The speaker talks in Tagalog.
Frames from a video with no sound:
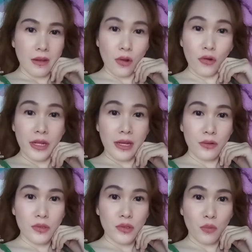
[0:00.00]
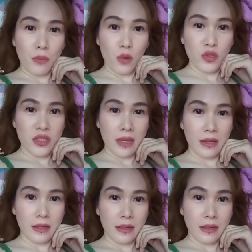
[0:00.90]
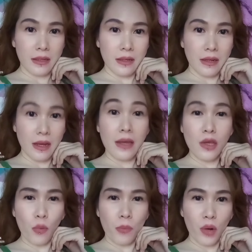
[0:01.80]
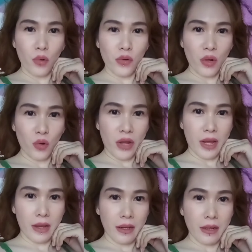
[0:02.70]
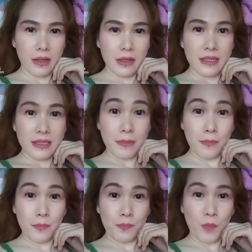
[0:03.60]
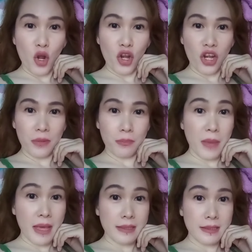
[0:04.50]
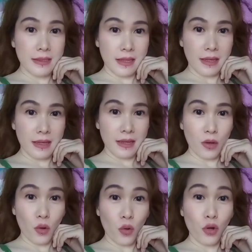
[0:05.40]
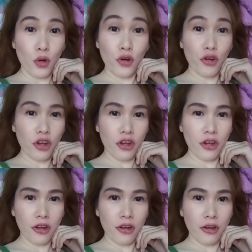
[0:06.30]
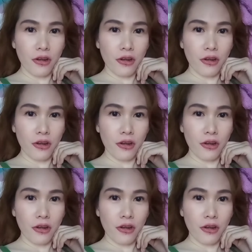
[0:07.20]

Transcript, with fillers: Kung di ka gusto bawsan, ayaw pag una-una. Simple, basic, olol.